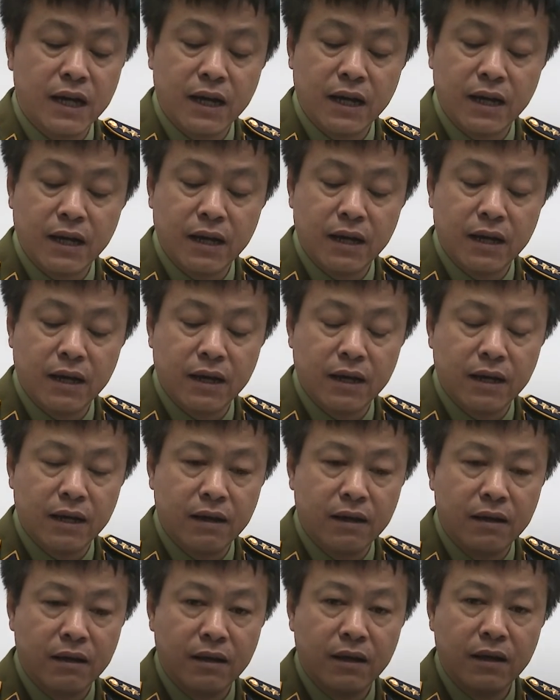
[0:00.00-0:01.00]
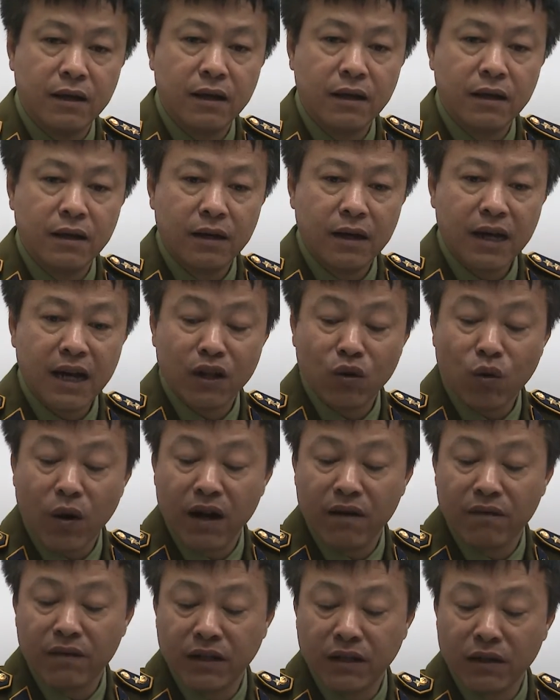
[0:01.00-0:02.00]
cái an
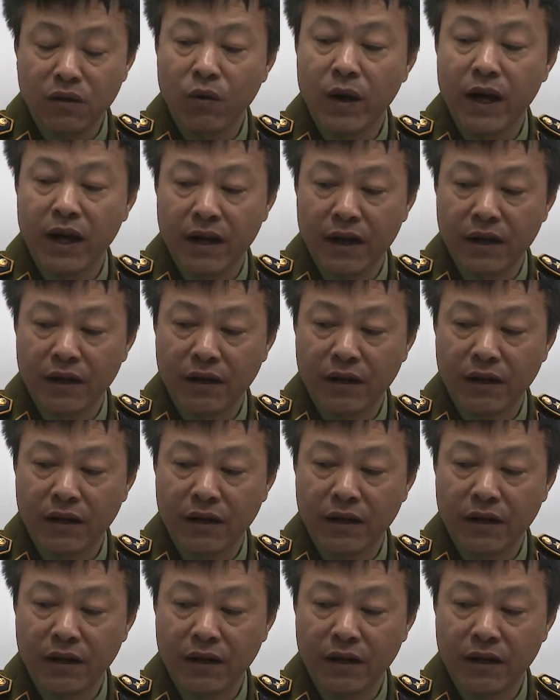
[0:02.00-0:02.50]
toàn về sức khỏe,